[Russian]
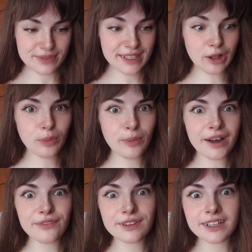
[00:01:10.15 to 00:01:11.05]

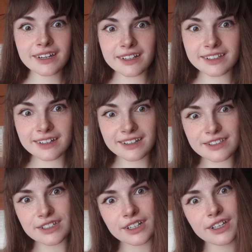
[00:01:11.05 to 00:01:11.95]
Долма в виноградных
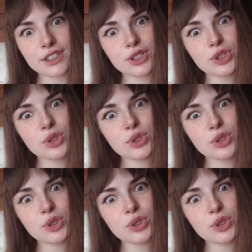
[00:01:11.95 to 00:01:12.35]
листьях. Это